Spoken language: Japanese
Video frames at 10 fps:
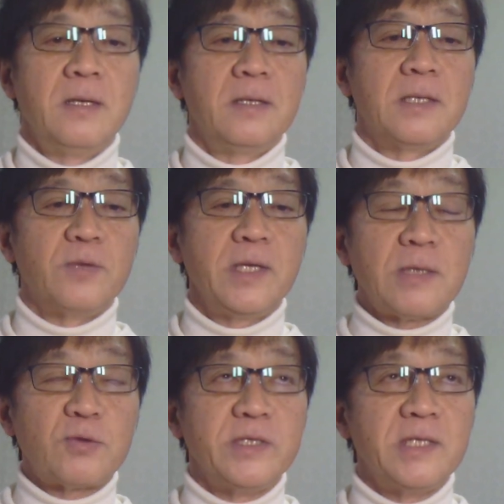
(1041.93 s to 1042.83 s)
あの変なこ
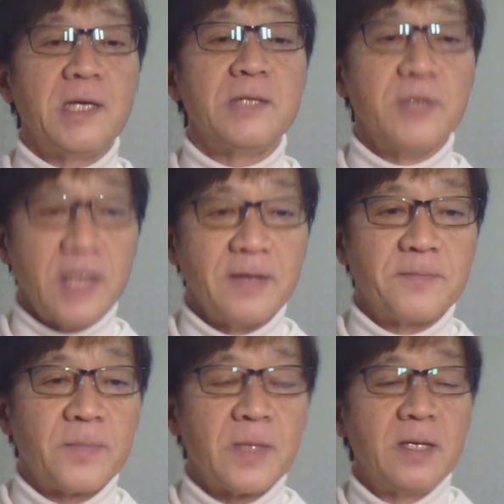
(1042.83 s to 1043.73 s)
と言えないので
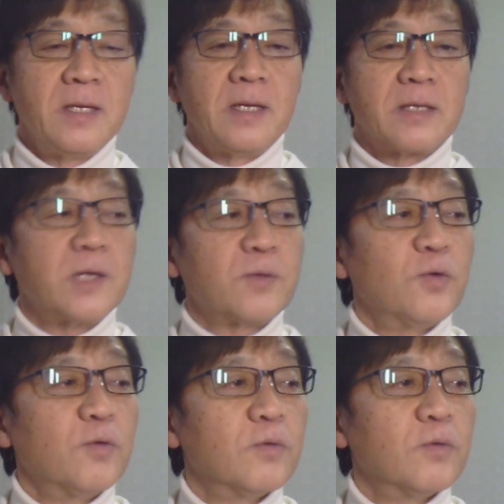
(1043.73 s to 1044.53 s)
え結構